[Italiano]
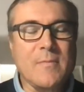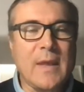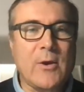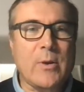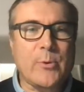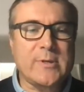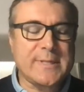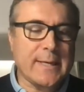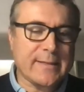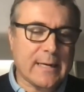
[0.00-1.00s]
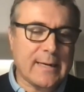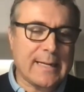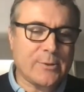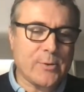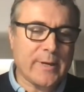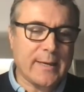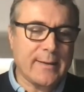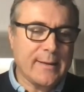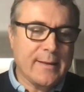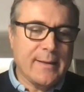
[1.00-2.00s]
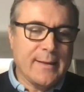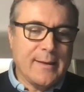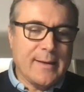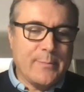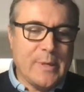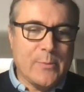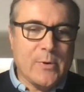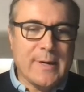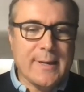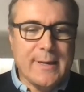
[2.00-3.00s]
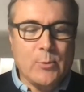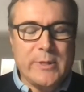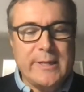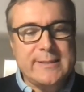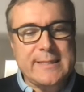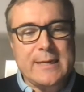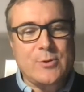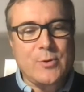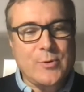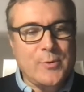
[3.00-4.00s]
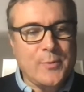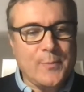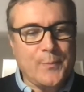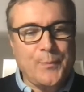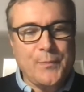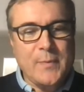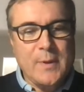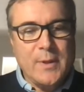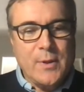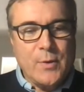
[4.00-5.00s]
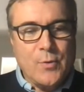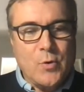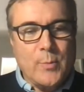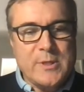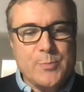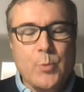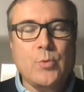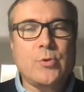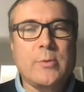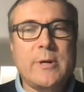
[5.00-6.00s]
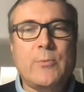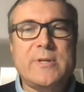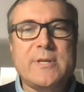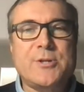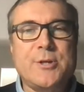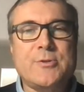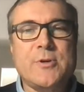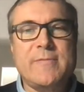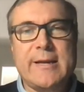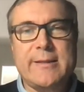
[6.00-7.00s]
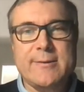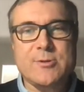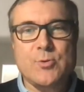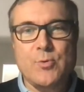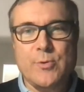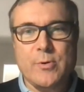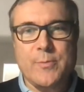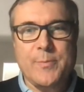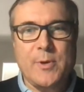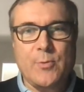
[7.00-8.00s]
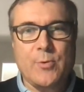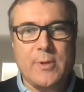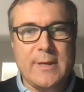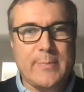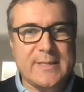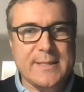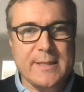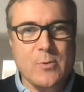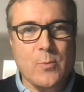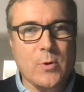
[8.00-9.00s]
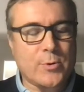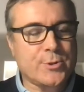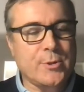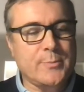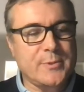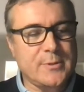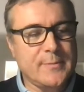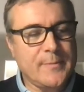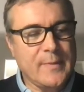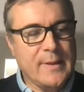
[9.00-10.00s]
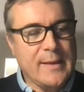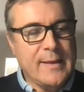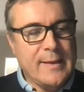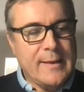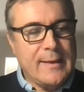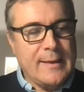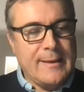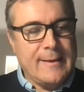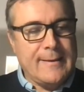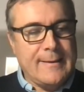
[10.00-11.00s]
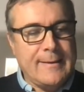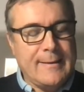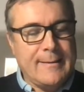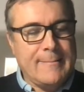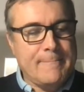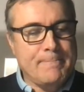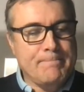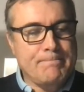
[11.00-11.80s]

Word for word: È una poesia, tra l'altro, che abbiamo anche utilizzato come spunto per un esercizio al Writer Studio in uno dei passati workshops e